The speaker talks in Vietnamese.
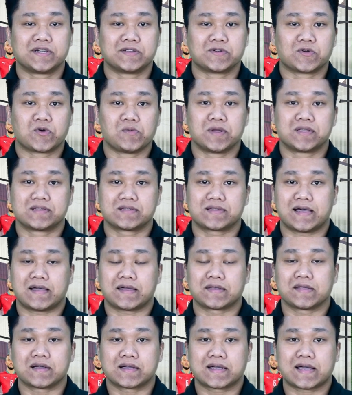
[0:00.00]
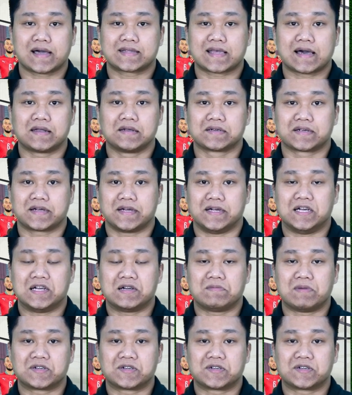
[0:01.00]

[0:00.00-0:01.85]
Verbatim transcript: trình của mình tại đất Qatar lần này